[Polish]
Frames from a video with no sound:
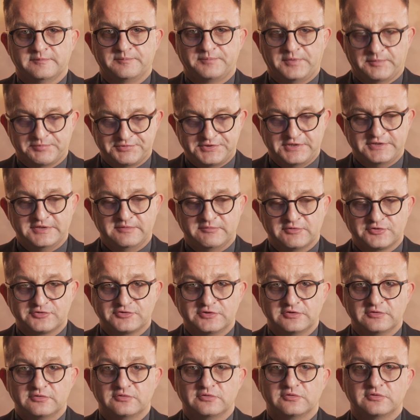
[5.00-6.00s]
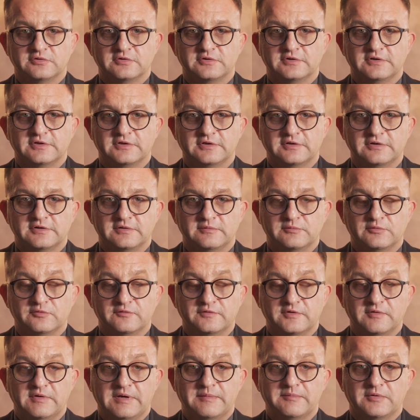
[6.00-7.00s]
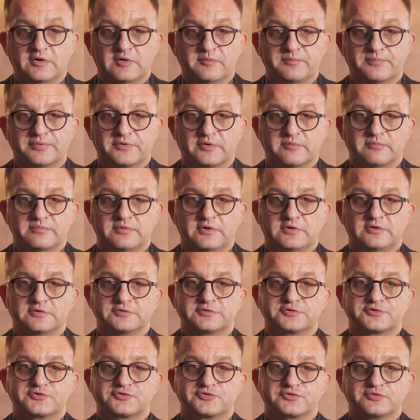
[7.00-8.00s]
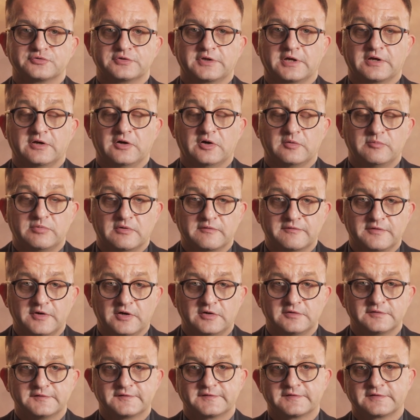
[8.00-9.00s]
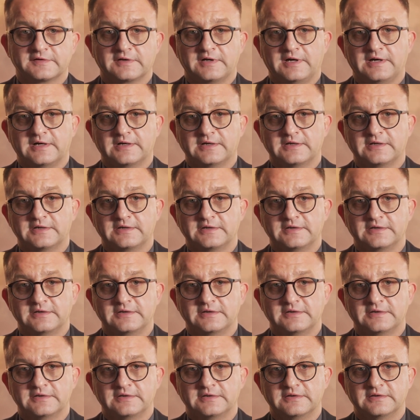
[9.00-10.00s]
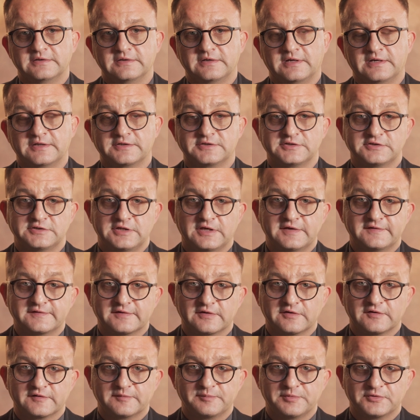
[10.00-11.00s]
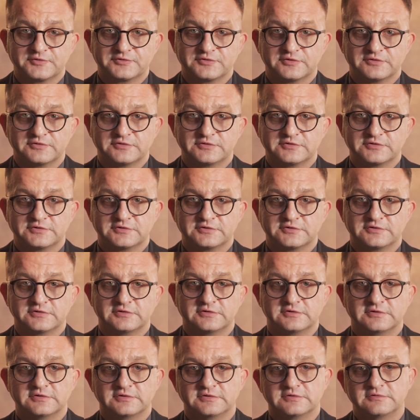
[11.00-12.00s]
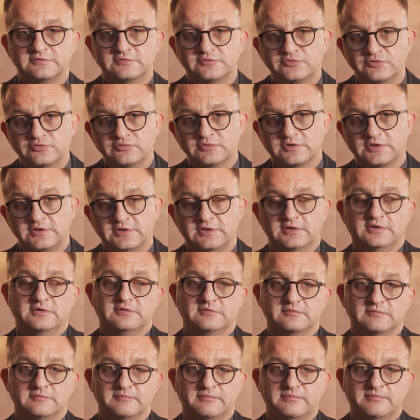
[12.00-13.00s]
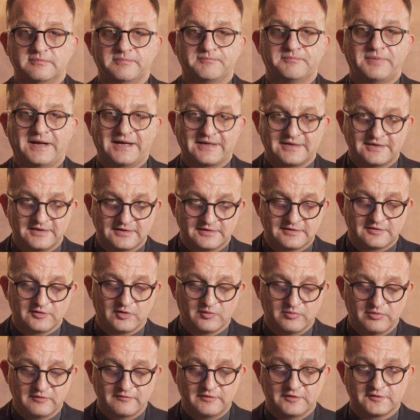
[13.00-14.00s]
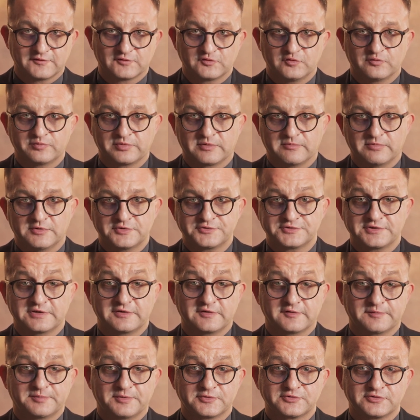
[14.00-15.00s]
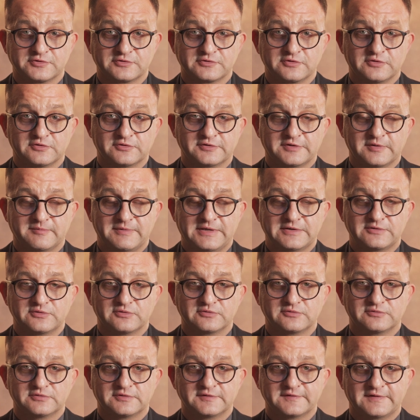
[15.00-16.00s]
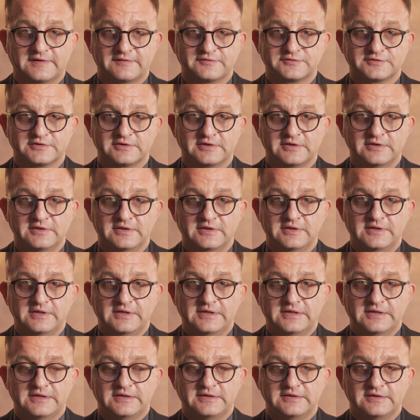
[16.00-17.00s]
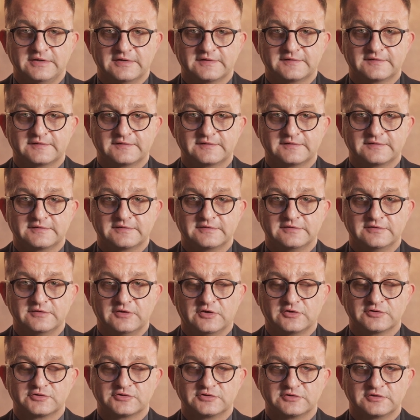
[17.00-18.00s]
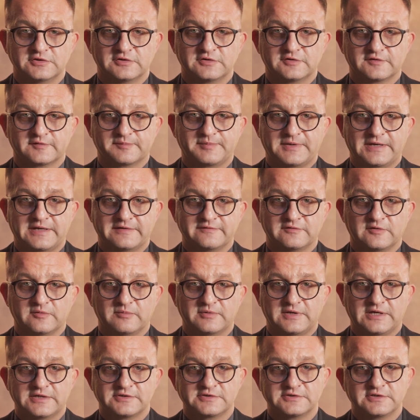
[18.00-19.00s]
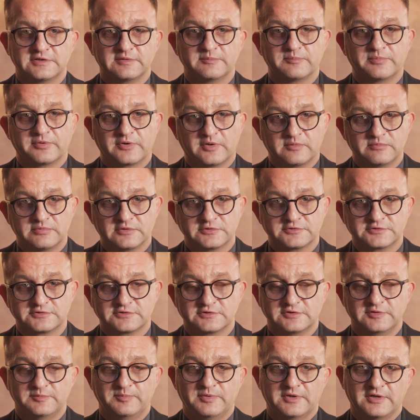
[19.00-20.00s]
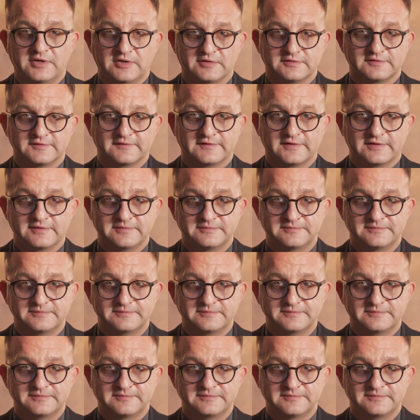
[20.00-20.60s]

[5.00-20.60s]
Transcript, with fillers: poprzednim odcinku y, mówiłem o proboszczu, jego obowiązkach, y, a dzisiaj chcę rozpocząć y, drugi pakiet obowiązków proboszcza i rozpocząć go od tematu, który zawsze jest nośny i rozpala wyobraźnię proboszcz i pieniądze.